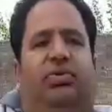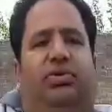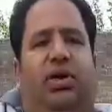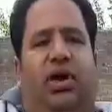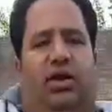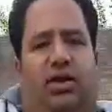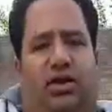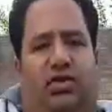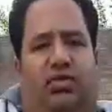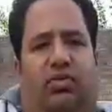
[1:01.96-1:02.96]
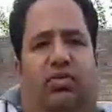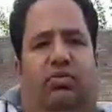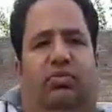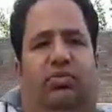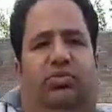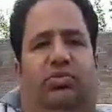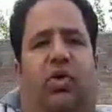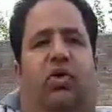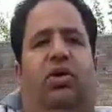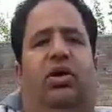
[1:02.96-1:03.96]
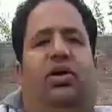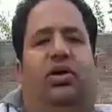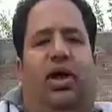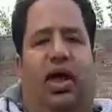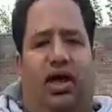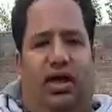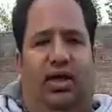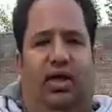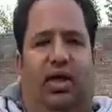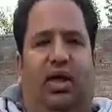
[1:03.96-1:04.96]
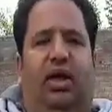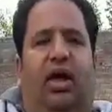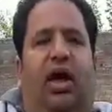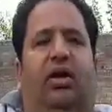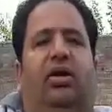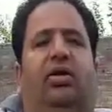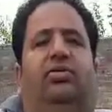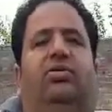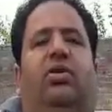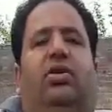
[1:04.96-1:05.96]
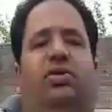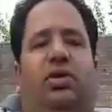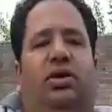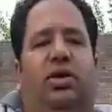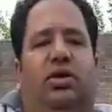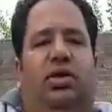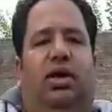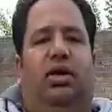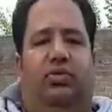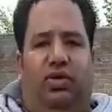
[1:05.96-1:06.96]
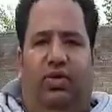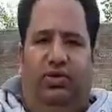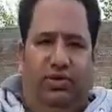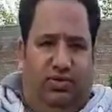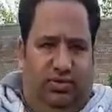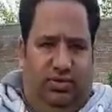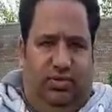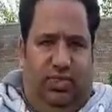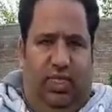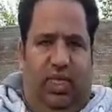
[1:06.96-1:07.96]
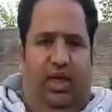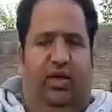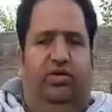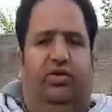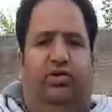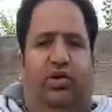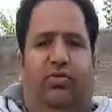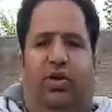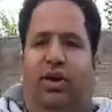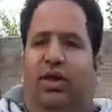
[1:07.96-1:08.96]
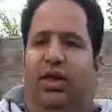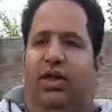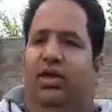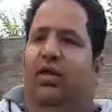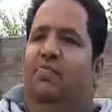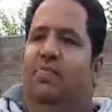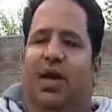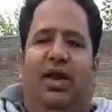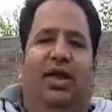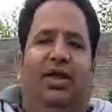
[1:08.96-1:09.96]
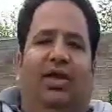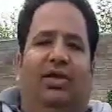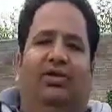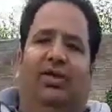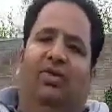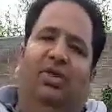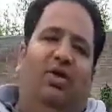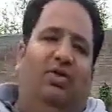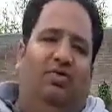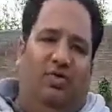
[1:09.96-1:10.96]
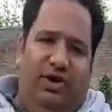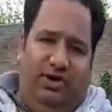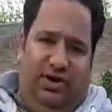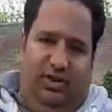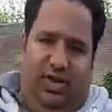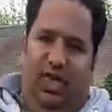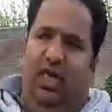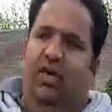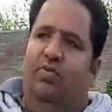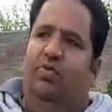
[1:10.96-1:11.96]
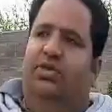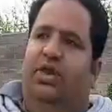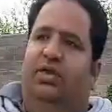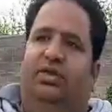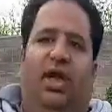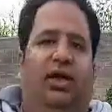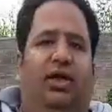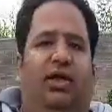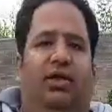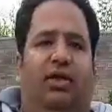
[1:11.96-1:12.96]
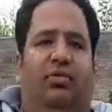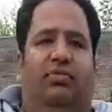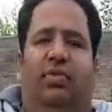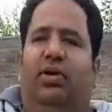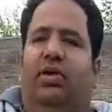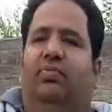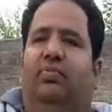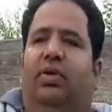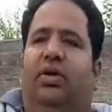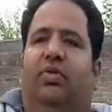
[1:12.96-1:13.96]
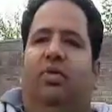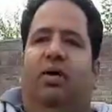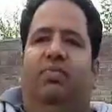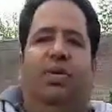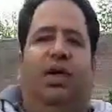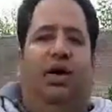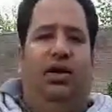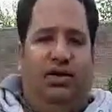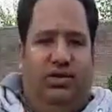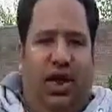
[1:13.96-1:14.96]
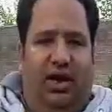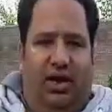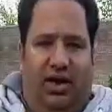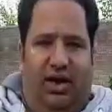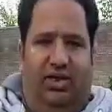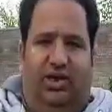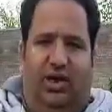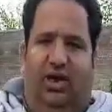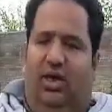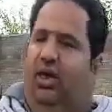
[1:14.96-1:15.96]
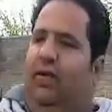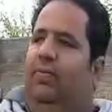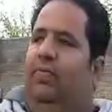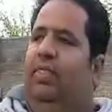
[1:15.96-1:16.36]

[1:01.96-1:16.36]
स्टेट के तो टॉल लीडर हैं ही एंड ही इज़ द टॉलेस्ट लीडर इन द कंट्री ऑल्सो सो समी कंपेयरिंग इज क्या होता आउट ऑफ क्वेश्चन मुझे लगता है कि पीडीपी को अब ये अंडरस्टैंड करना चाहिए